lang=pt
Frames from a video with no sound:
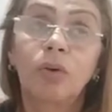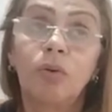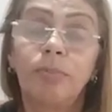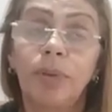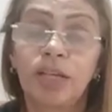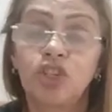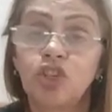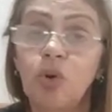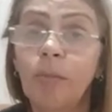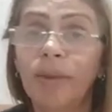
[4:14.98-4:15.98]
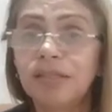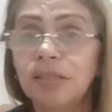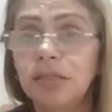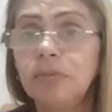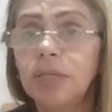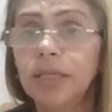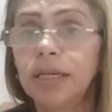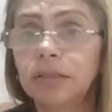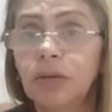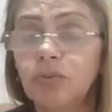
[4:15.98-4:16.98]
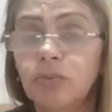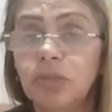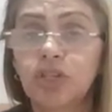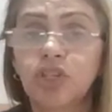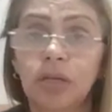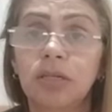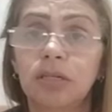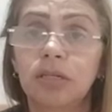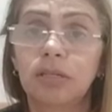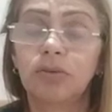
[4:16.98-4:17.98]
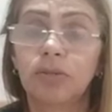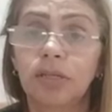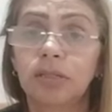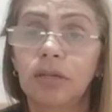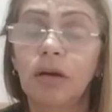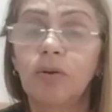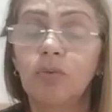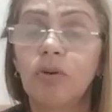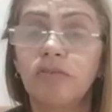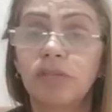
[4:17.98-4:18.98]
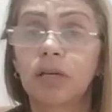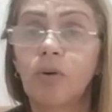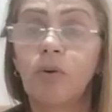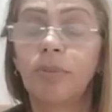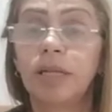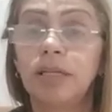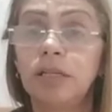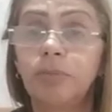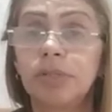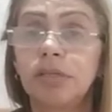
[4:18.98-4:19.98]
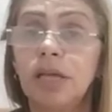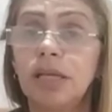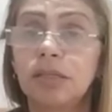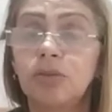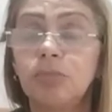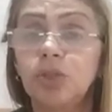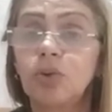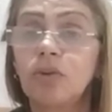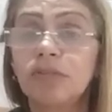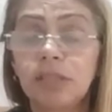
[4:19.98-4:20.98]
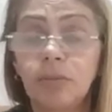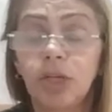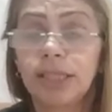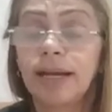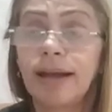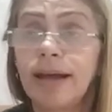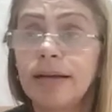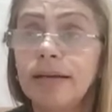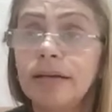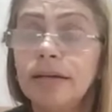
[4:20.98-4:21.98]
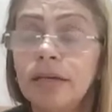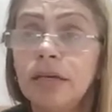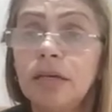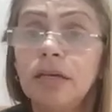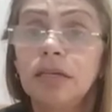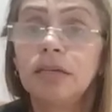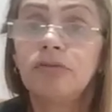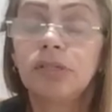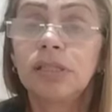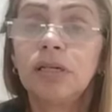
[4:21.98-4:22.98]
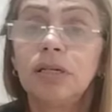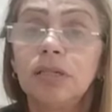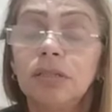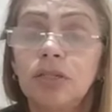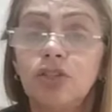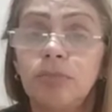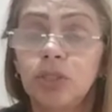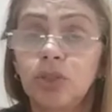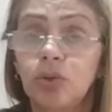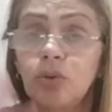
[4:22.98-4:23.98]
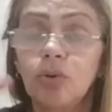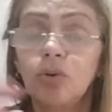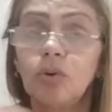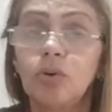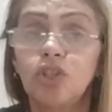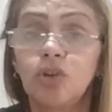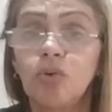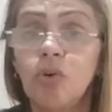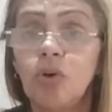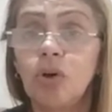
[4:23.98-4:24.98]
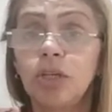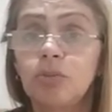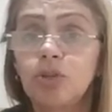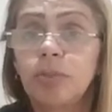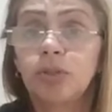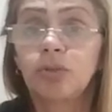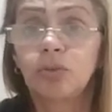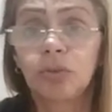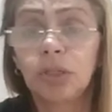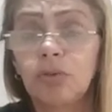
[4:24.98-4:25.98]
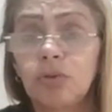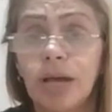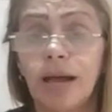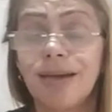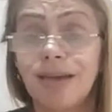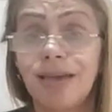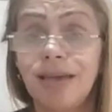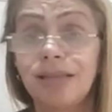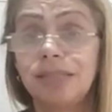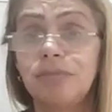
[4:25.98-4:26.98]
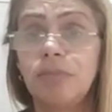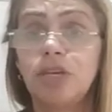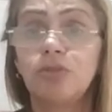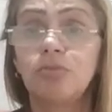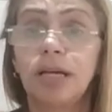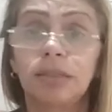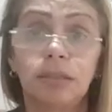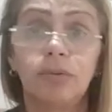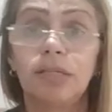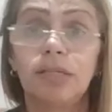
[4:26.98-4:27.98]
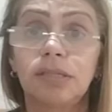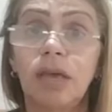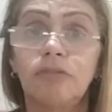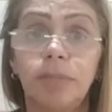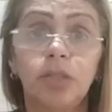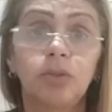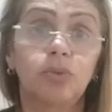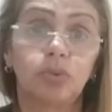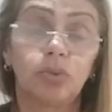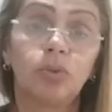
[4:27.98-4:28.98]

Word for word: a gente compra em cima, né? Que tem uns estandezinhos assim na rua, você compra ali, depois você desce no metrô, você bota a carga e você anda de metrô, de ônibus, para tudo quanto é lugar. Esse mesmo cartão ele serve para tudo.